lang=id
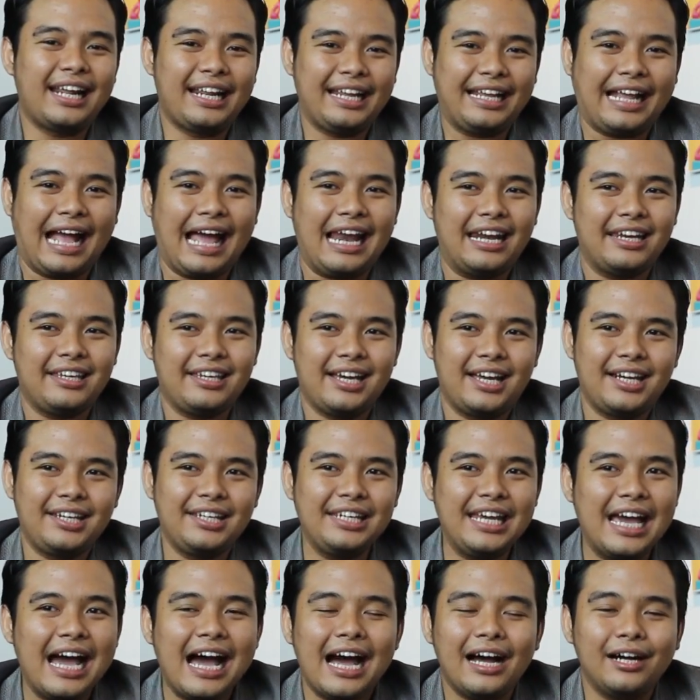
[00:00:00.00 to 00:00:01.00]
dari kalian
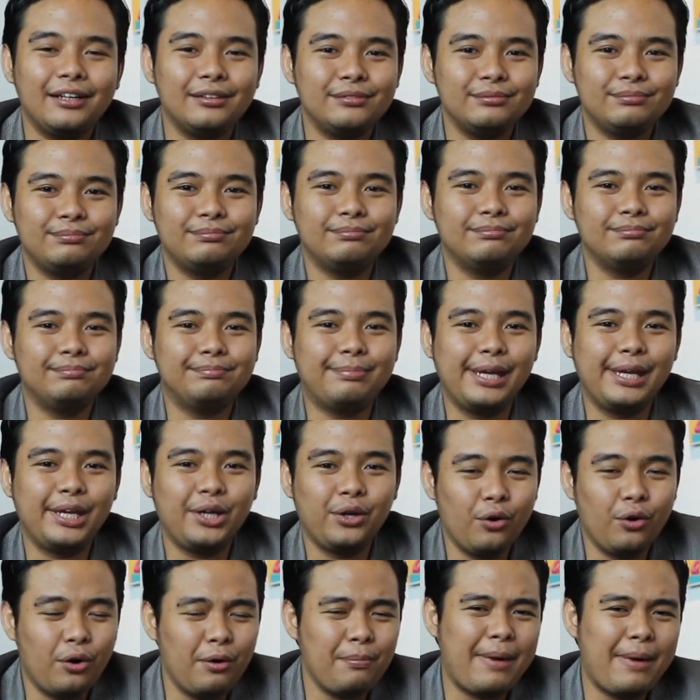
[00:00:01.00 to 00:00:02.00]
yang
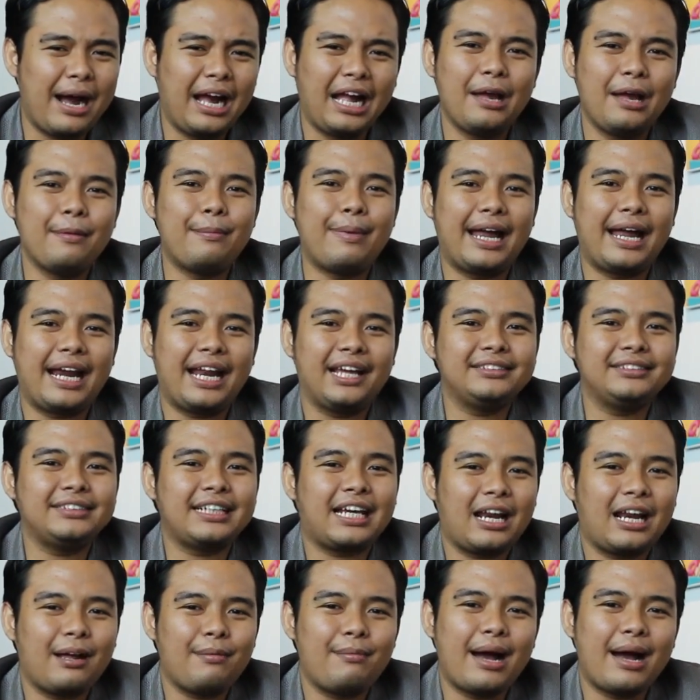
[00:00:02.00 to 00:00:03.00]
bingung bagaimana
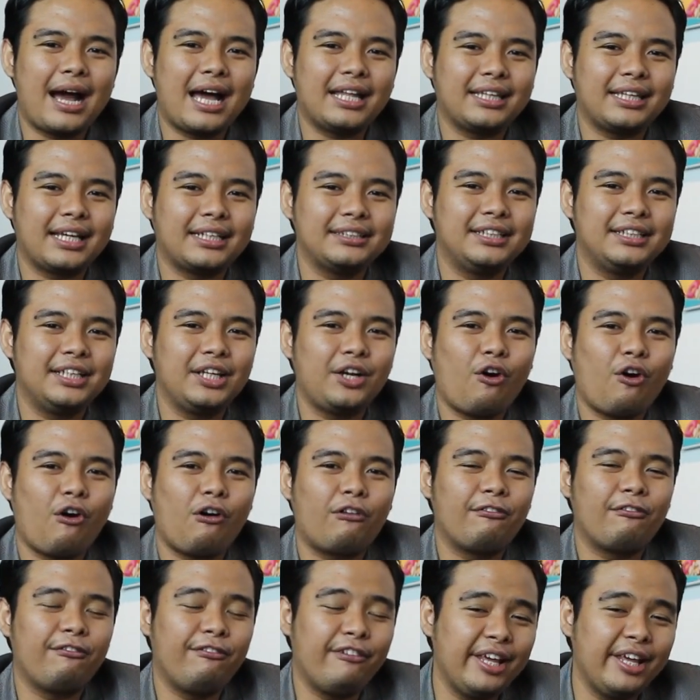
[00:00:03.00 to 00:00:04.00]
cara mengatasi
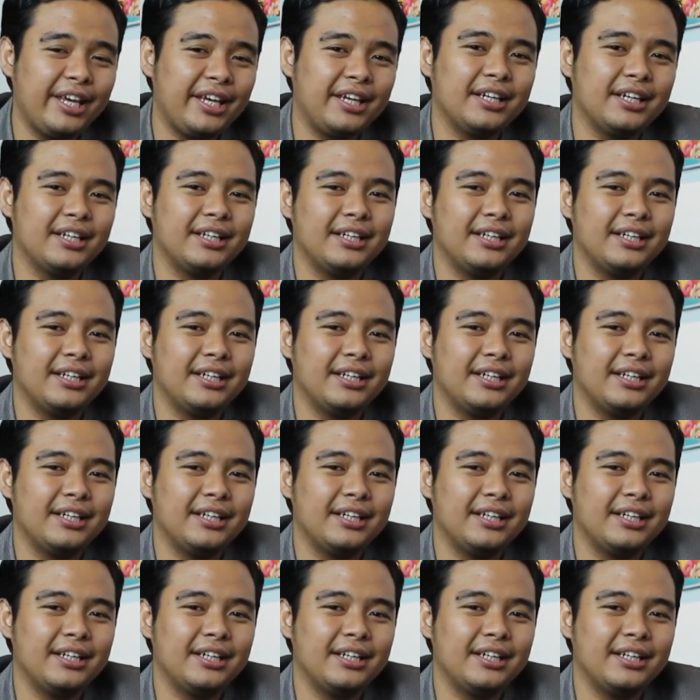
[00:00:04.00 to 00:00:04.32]
konflik